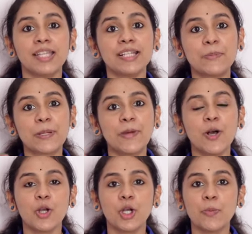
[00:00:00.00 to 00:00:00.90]
அதுக்கப்புறமா
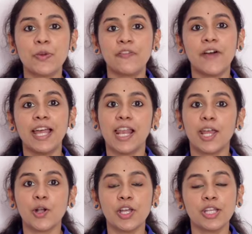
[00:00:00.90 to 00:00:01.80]
உங்களோட ப்ரொஃபைல்
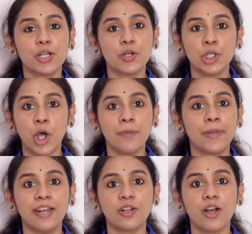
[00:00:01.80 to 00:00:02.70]
ஐக்கான் இருக்கும்
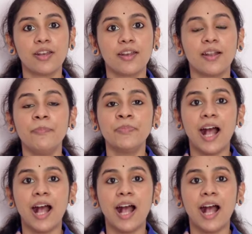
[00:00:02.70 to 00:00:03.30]
டாப் ரைட் கார்னரில்